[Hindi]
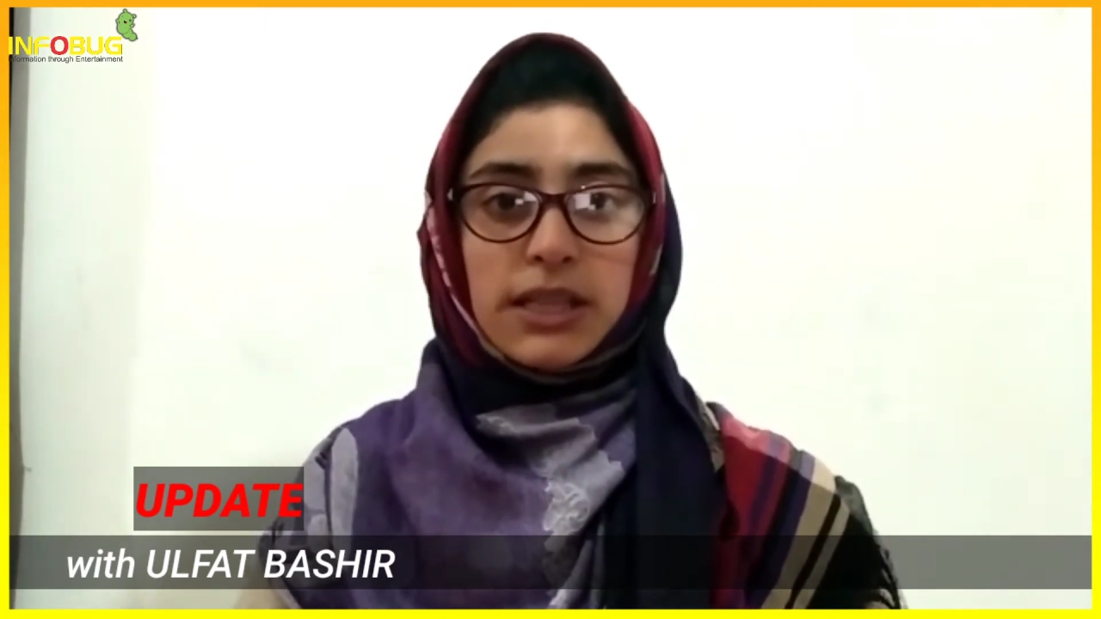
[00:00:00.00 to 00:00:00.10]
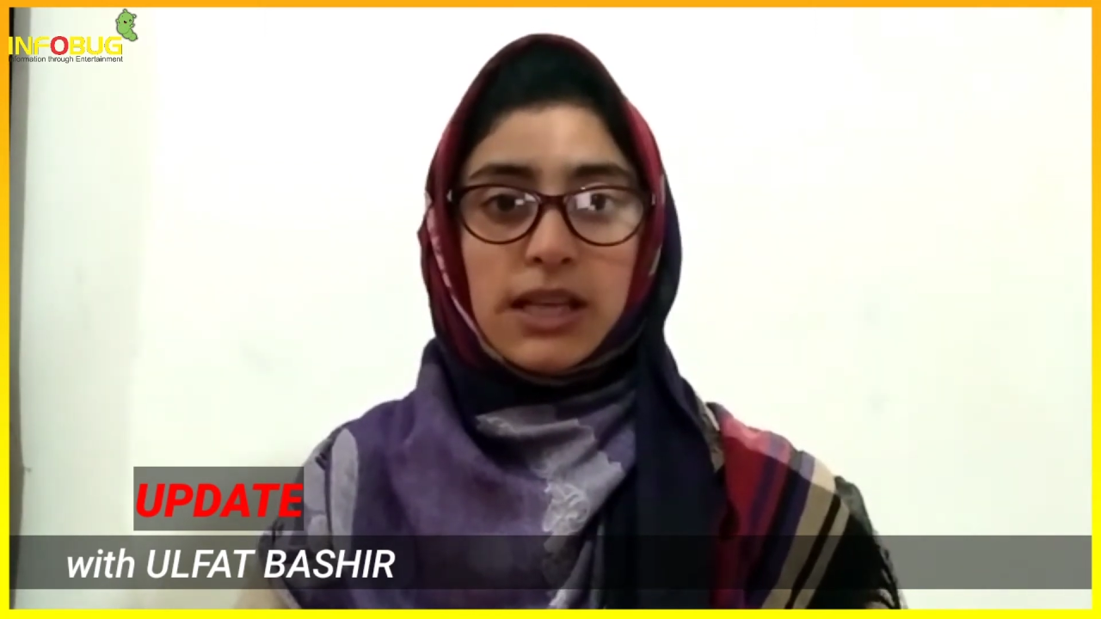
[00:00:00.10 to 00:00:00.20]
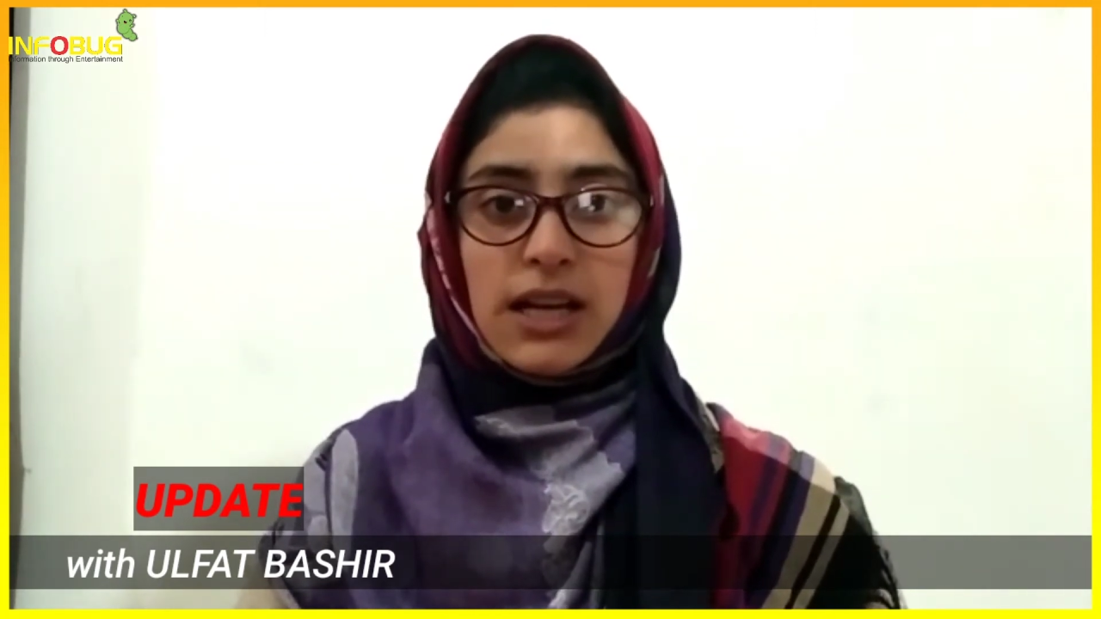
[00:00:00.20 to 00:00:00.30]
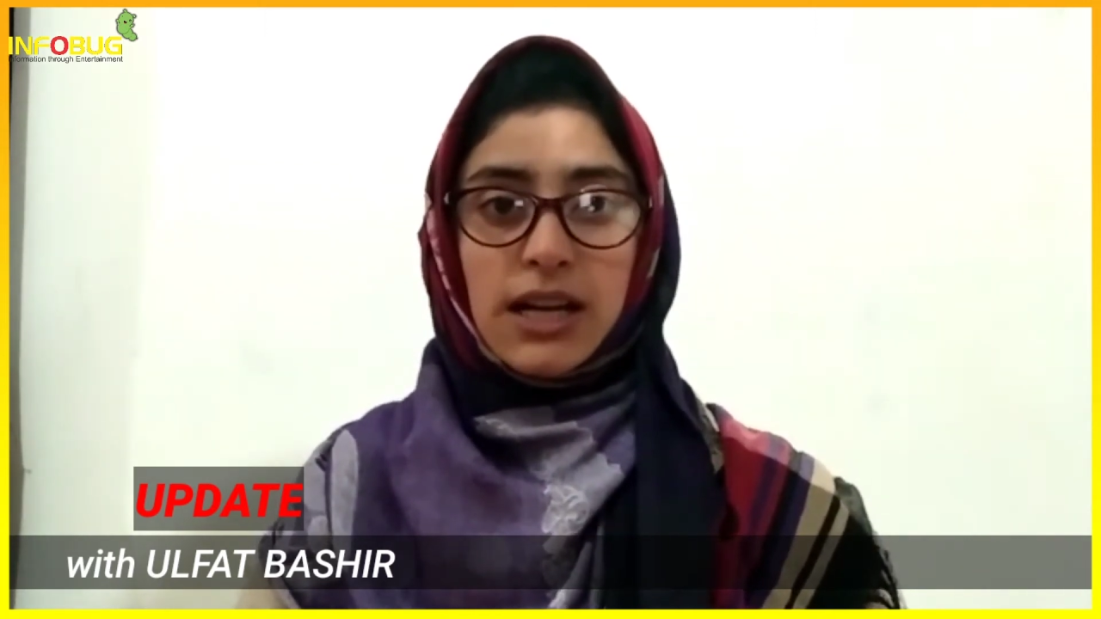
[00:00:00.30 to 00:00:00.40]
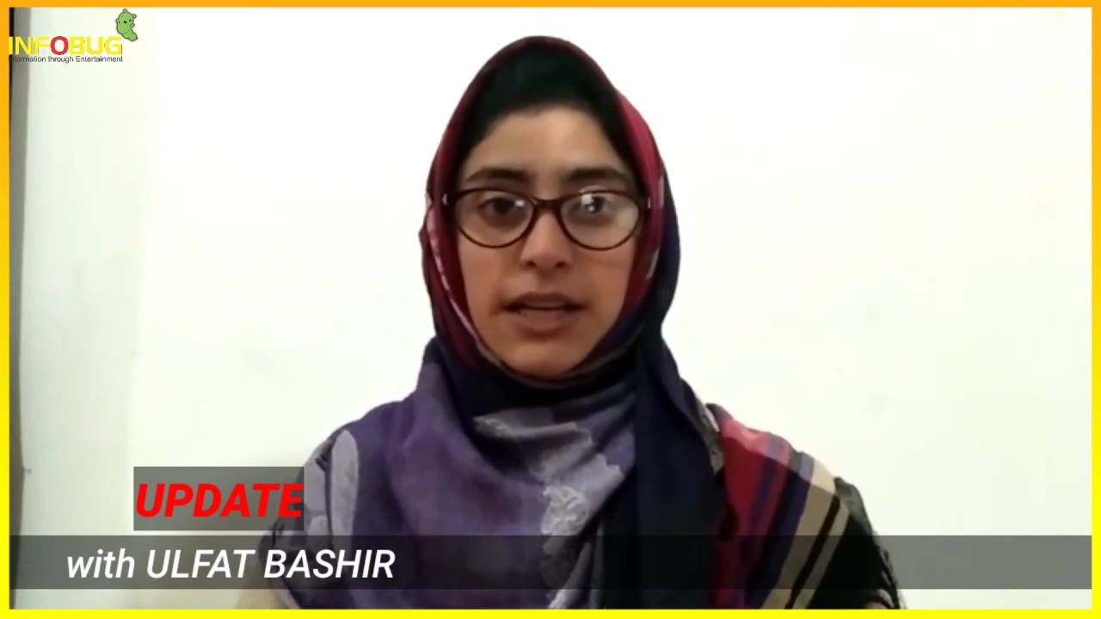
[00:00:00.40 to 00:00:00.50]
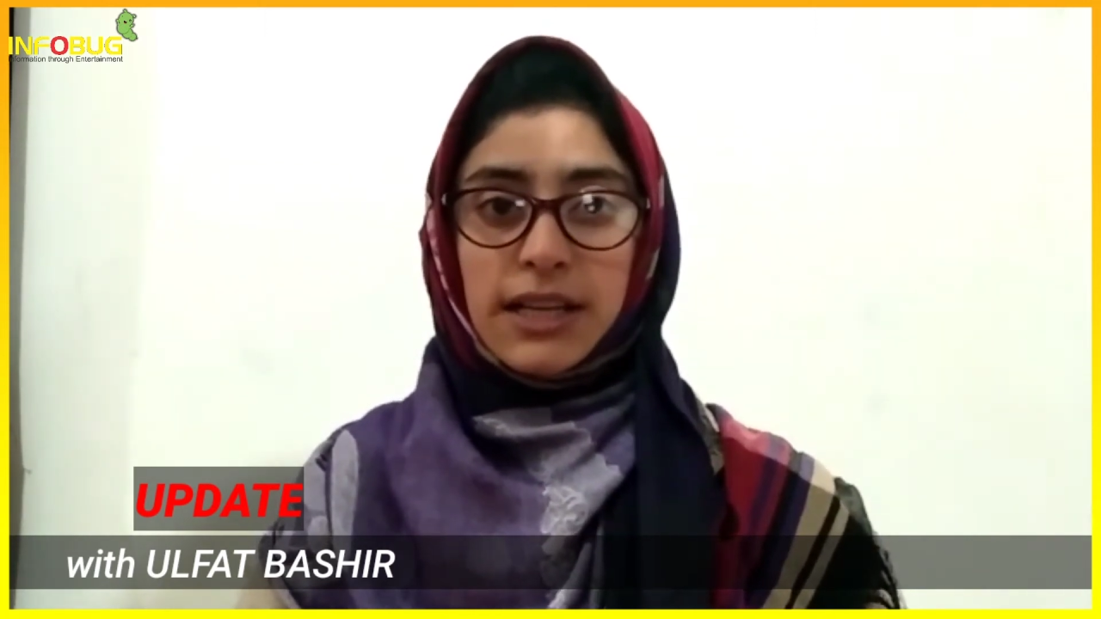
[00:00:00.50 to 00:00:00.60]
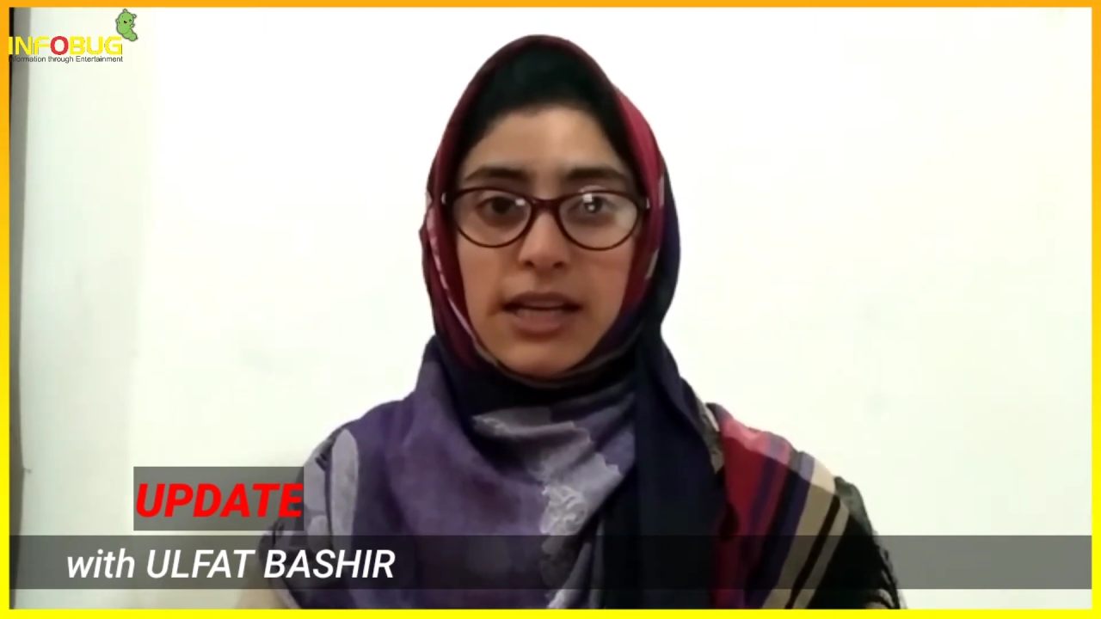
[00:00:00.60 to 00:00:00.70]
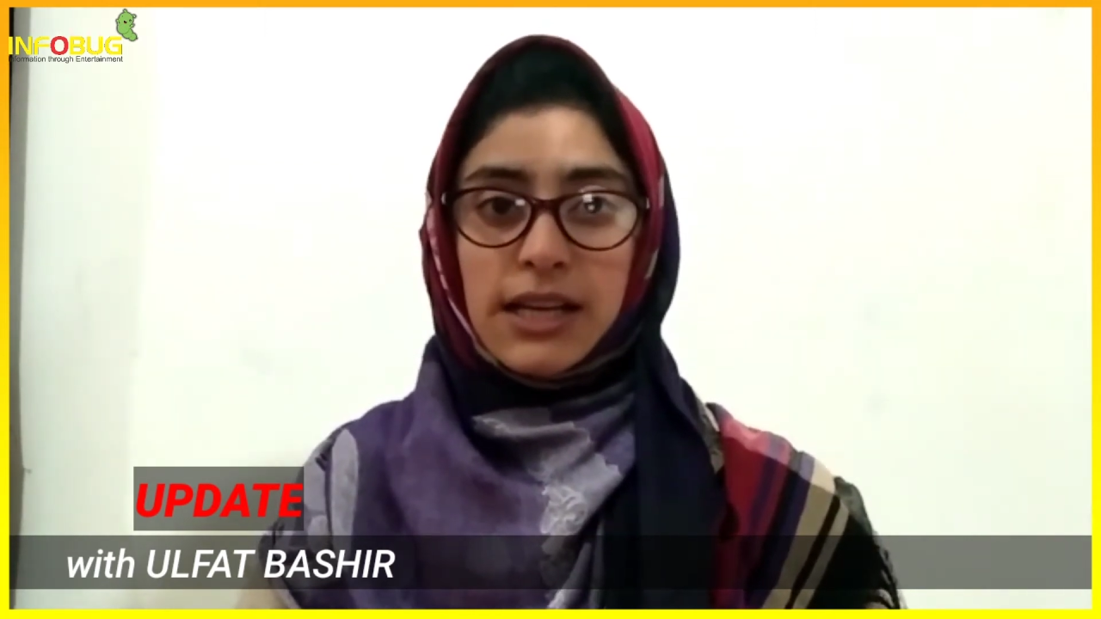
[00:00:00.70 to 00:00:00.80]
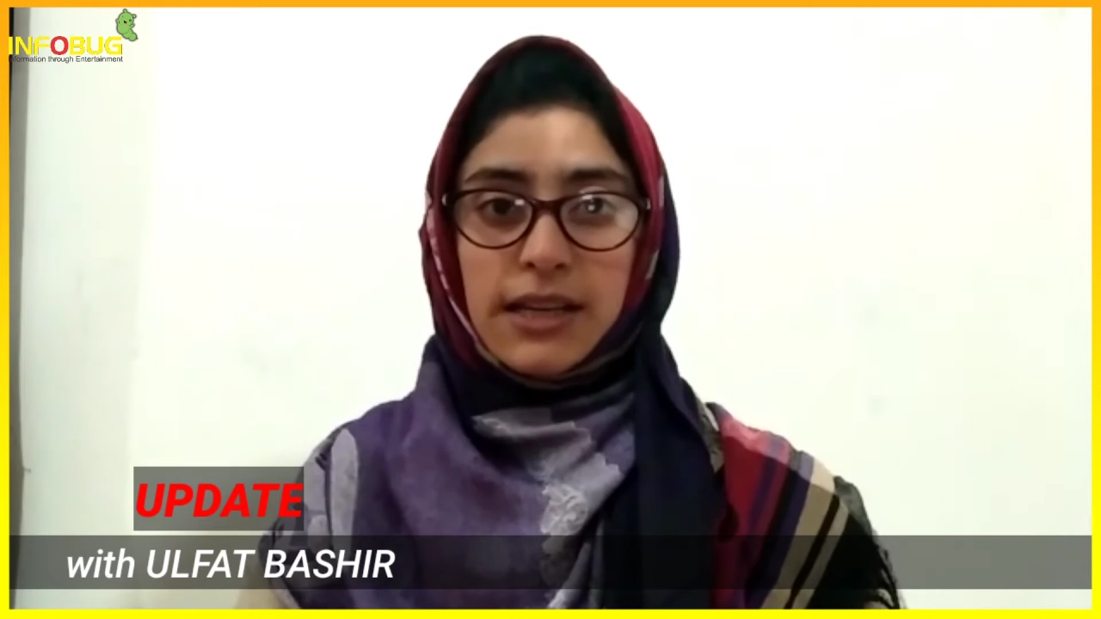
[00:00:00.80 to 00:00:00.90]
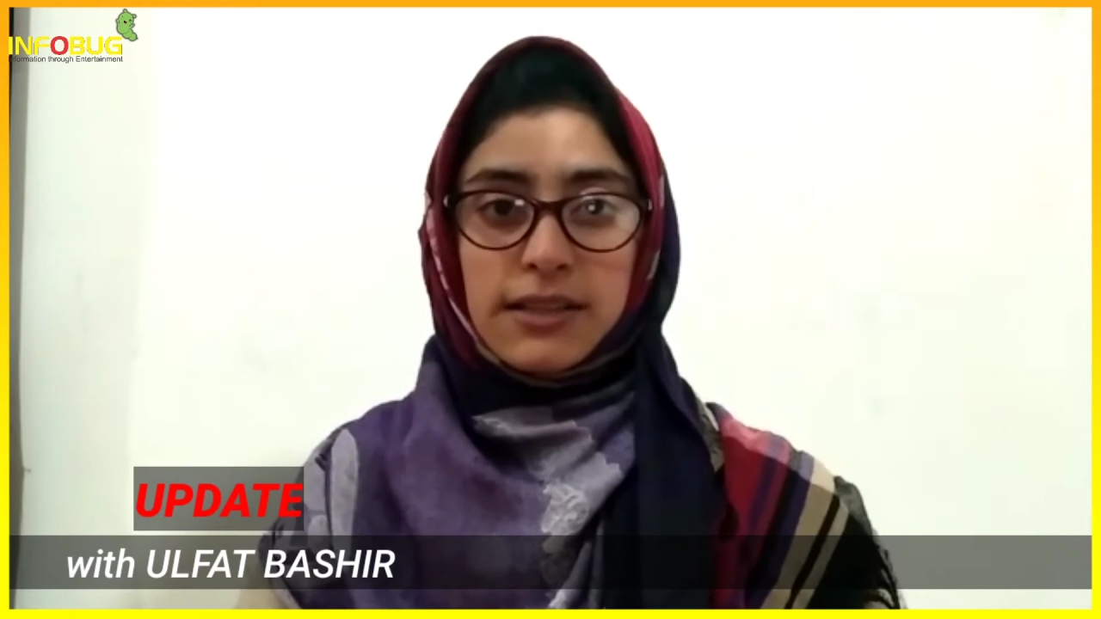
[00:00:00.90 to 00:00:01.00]
पता लगाने
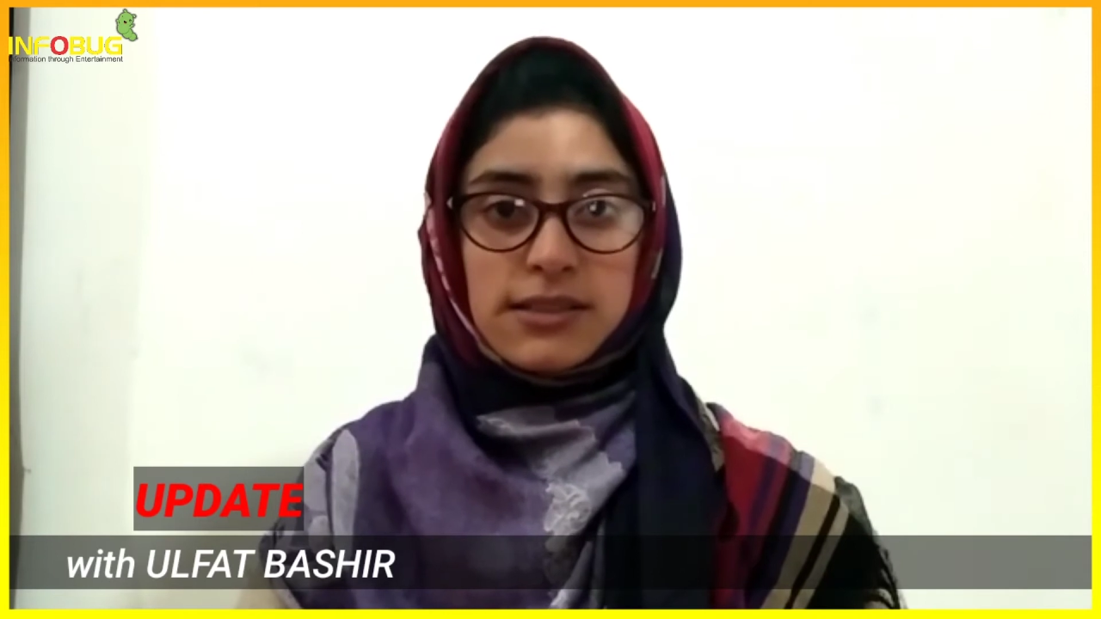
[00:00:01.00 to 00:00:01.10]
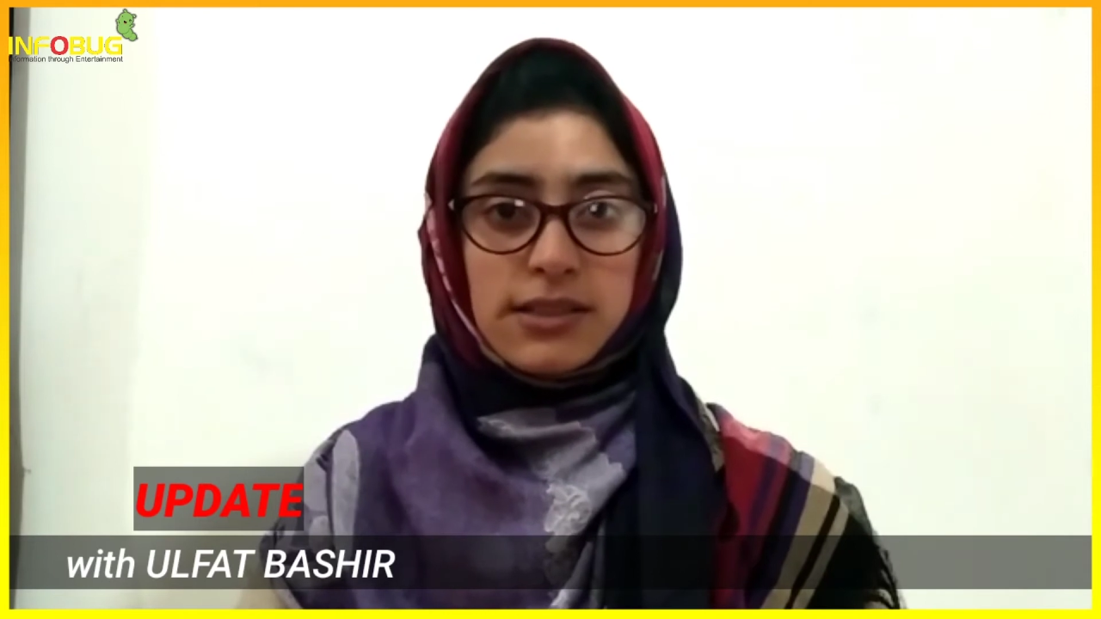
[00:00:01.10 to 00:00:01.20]
के लिए